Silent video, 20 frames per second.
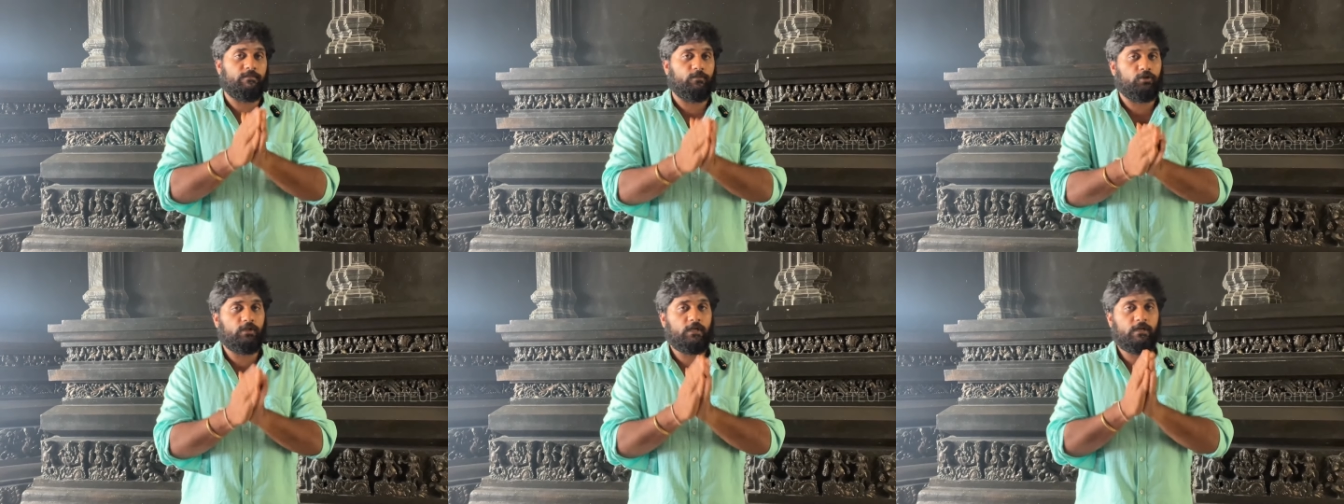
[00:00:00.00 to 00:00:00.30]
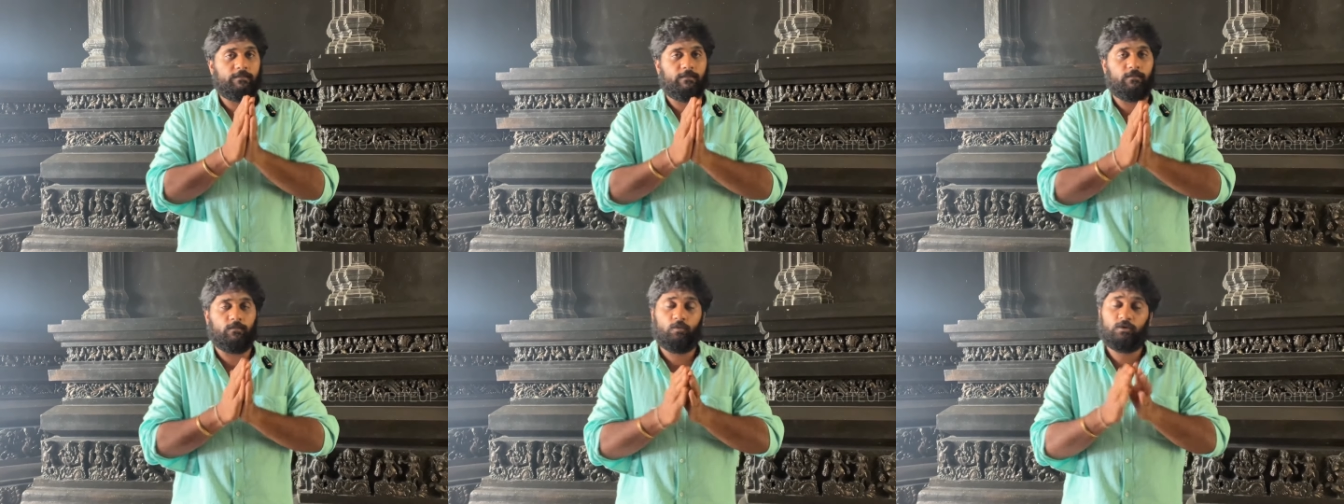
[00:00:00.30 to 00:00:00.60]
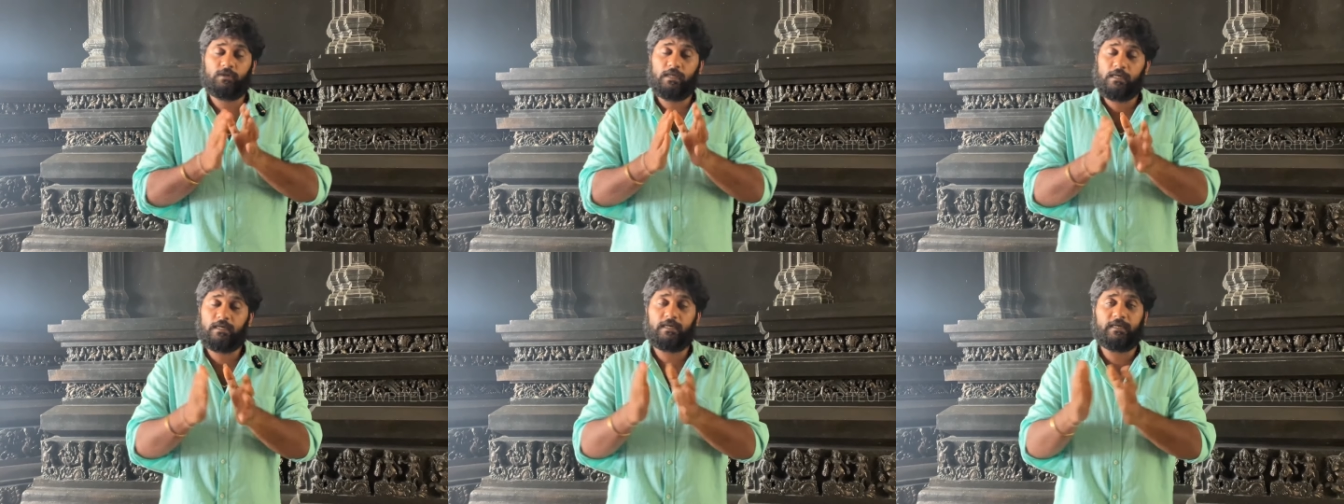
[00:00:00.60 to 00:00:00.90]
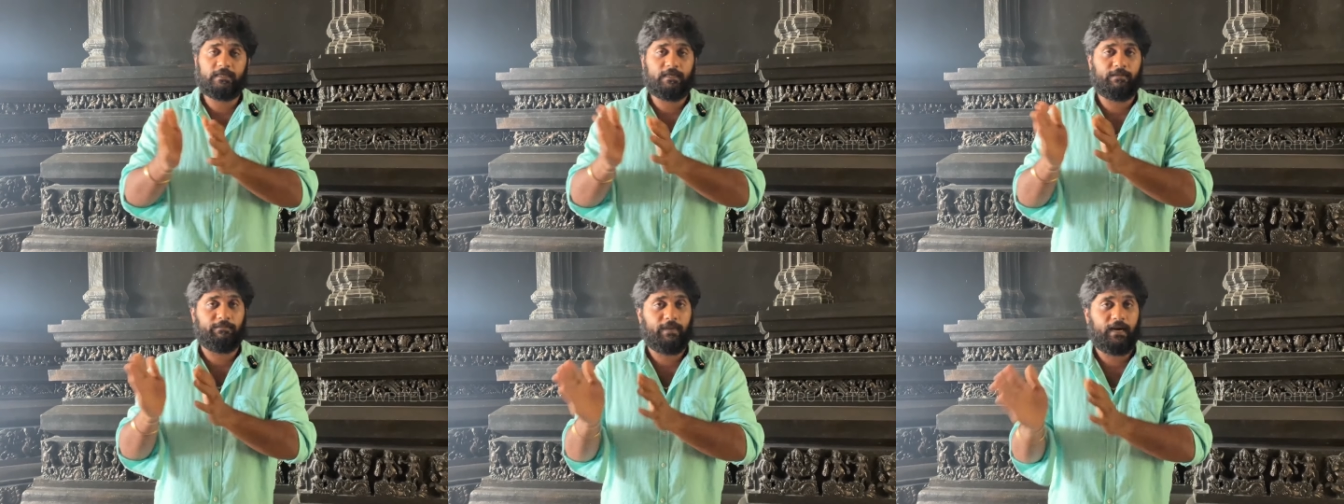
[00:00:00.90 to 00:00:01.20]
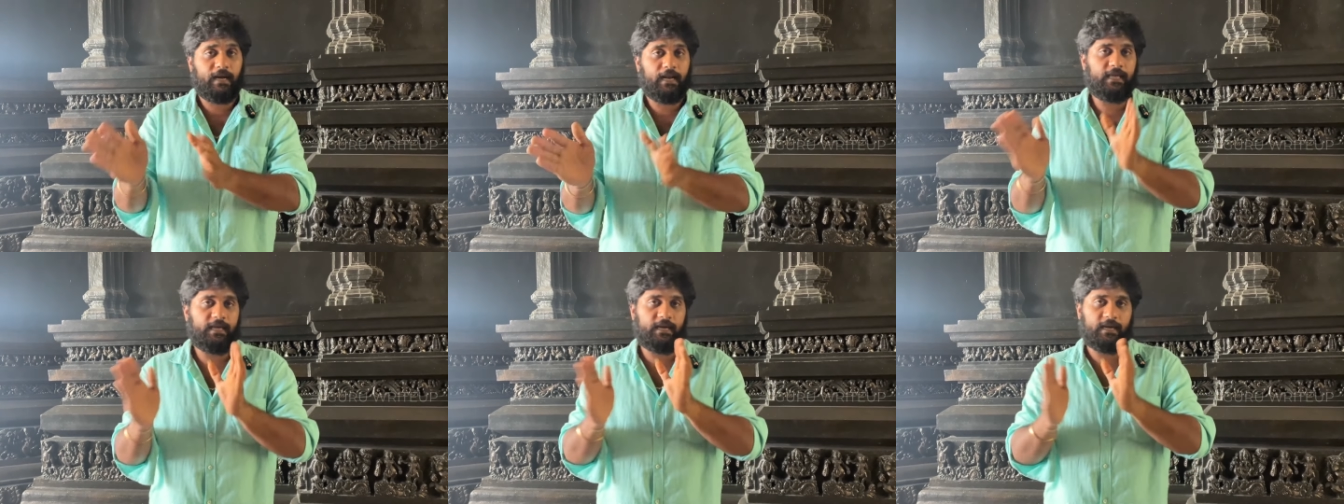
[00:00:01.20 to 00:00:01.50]
முதல் முதல் கட்ட
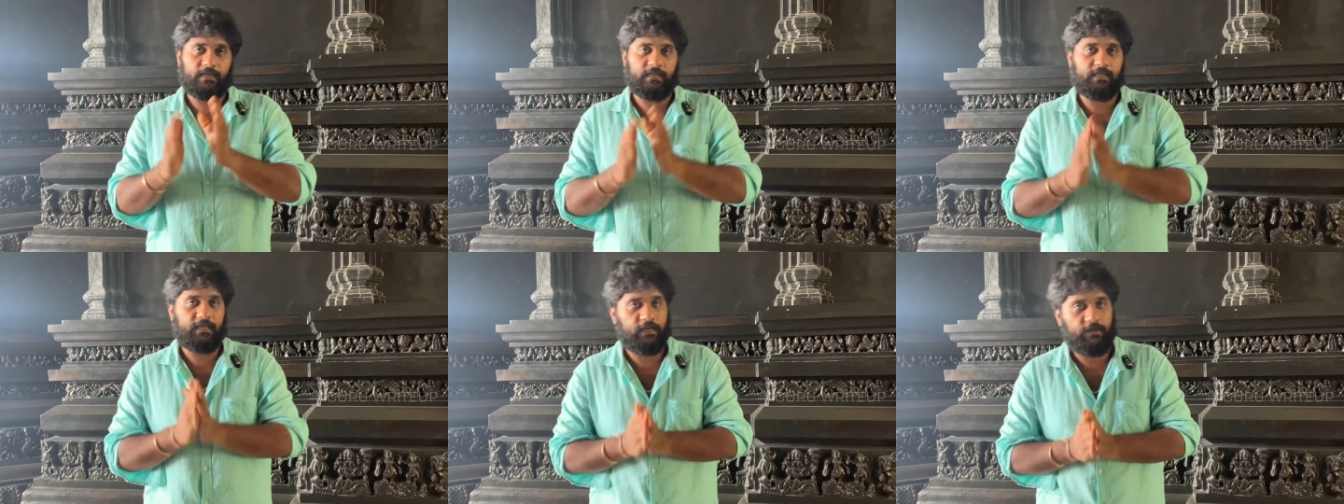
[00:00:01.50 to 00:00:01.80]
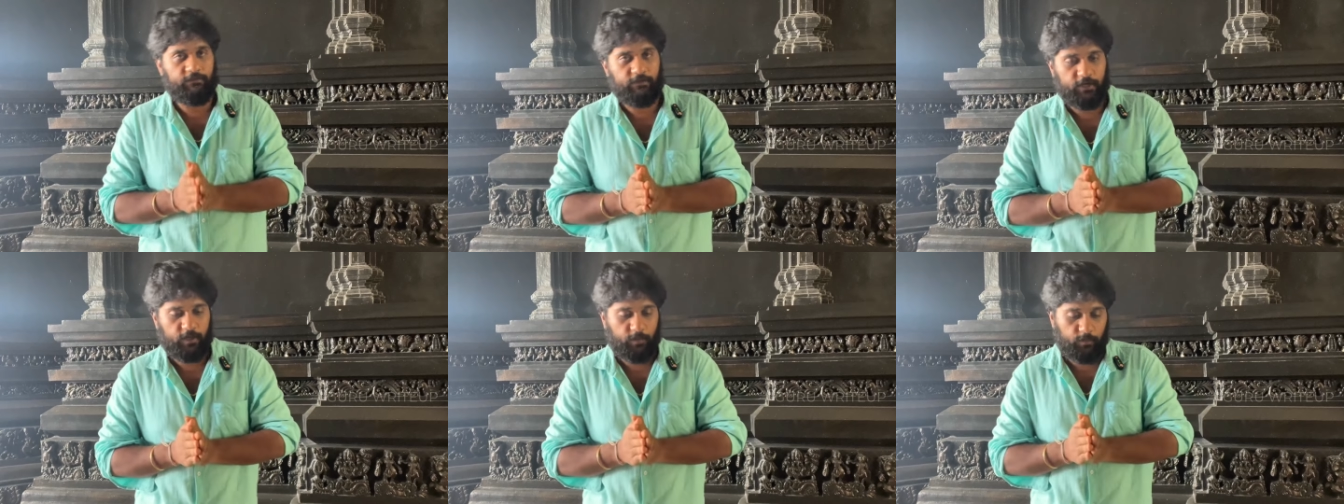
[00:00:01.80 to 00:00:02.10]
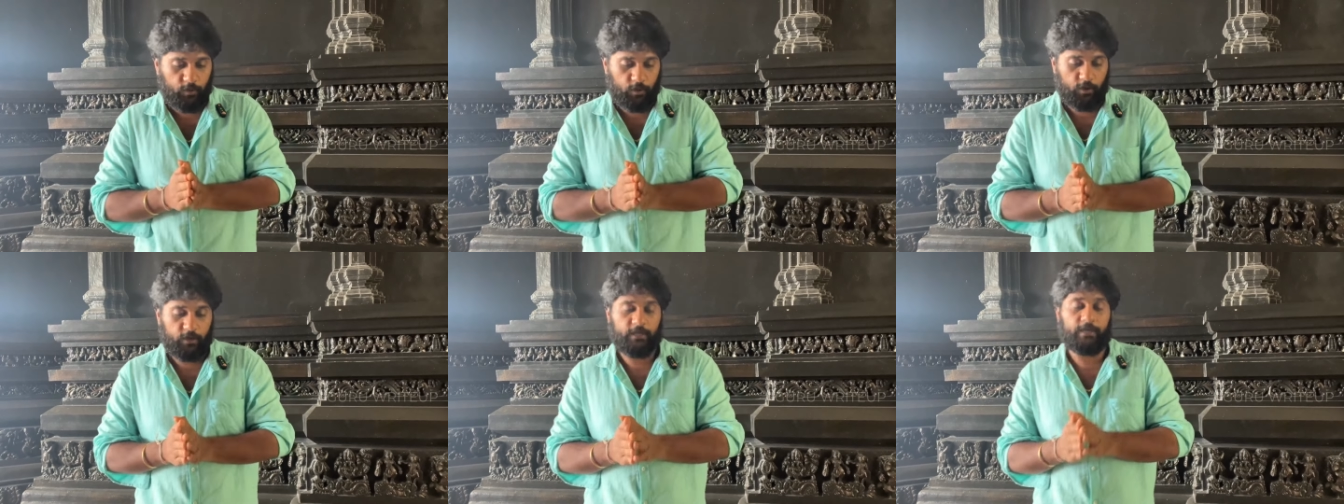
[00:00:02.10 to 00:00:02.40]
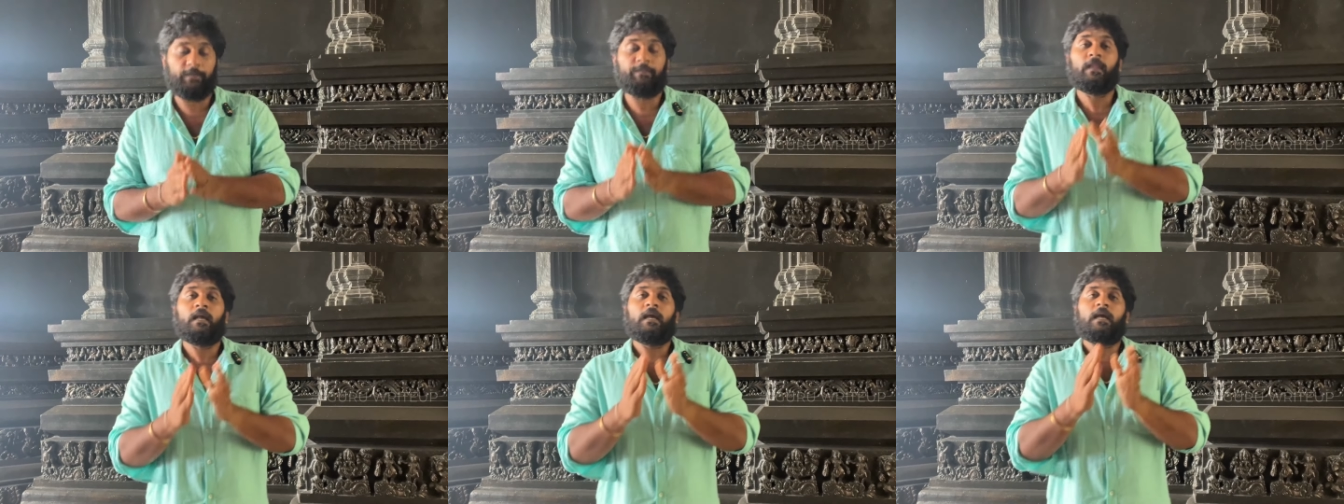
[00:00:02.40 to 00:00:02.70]
மாலையானது அணிவிக்க போகிறோங்க